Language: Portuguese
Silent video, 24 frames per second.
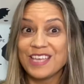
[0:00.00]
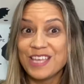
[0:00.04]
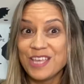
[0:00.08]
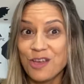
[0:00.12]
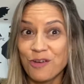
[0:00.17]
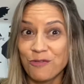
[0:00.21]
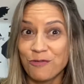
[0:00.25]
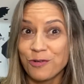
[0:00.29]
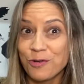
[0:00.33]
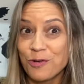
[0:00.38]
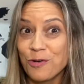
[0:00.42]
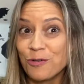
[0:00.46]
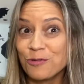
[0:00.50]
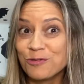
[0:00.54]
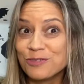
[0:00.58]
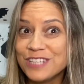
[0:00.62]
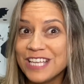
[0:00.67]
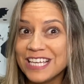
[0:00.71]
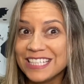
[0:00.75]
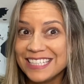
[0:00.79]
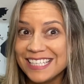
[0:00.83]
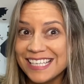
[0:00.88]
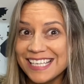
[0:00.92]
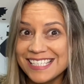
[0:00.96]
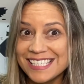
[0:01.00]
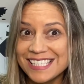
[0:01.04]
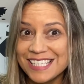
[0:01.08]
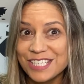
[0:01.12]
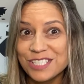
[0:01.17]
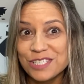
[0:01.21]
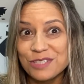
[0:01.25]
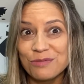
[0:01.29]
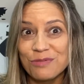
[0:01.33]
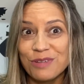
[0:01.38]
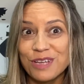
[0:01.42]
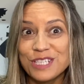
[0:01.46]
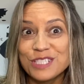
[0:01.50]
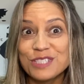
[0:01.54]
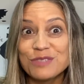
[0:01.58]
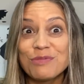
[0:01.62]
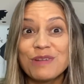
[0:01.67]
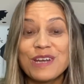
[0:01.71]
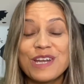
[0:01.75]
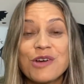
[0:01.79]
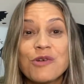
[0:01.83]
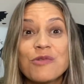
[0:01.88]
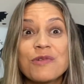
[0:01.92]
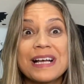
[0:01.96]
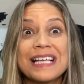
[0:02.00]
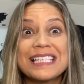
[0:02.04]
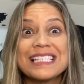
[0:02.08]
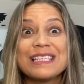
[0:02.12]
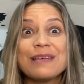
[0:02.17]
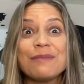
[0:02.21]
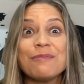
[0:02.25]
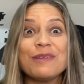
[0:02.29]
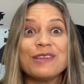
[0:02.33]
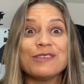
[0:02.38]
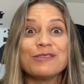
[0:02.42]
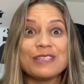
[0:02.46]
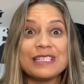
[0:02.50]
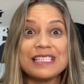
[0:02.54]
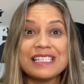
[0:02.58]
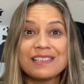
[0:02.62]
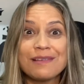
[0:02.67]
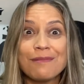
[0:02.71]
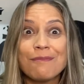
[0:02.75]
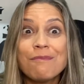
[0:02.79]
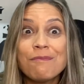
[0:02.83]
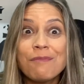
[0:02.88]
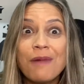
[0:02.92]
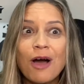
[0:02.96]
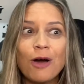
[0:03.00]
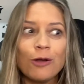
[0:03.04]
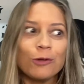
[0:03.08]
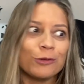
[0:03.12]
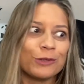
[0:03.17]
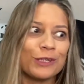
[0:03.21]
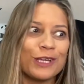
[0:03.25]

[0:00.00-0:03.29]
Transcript: Eu fui convidada recentemente para um casamento em São Paulo,